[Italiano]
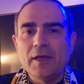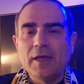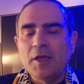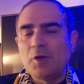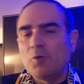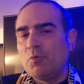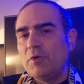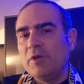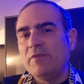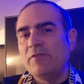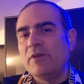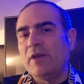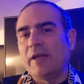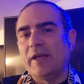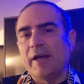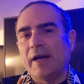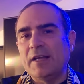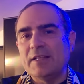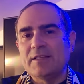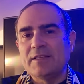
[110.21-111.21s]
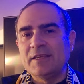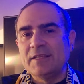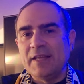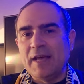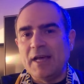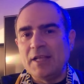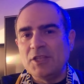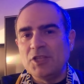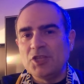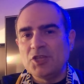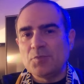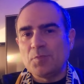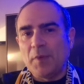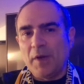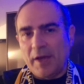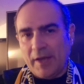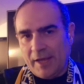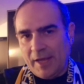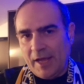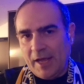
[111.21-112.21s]
e qui grazie Dennis
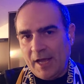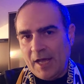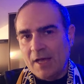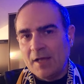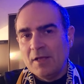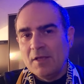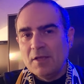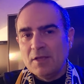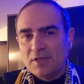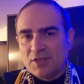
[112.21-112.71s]
perché